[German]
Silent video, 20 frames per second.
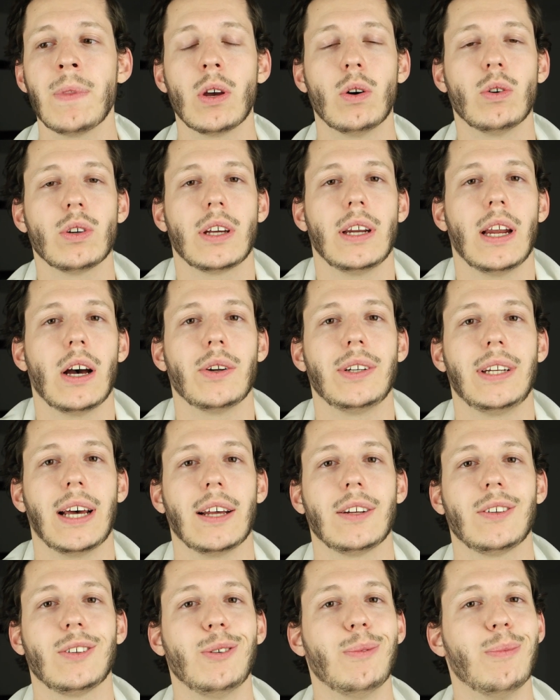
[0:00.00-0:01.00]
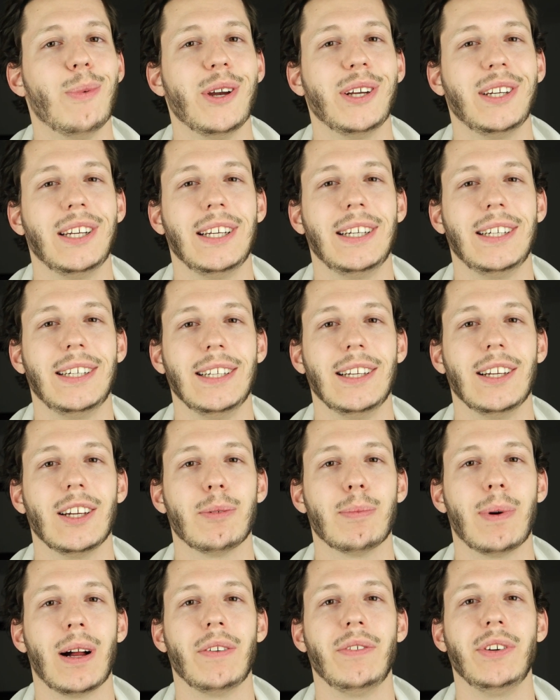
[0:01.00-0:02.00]
Und genau dazu möchte ich
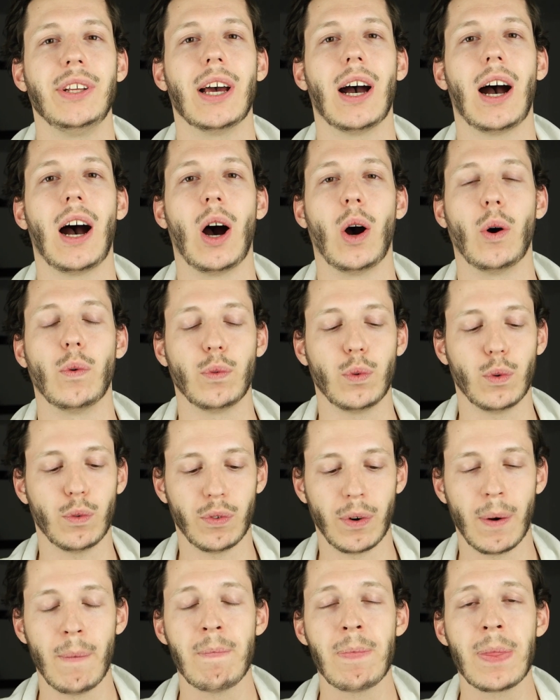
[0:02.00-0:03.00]
dieses Mal wieder aufrufen.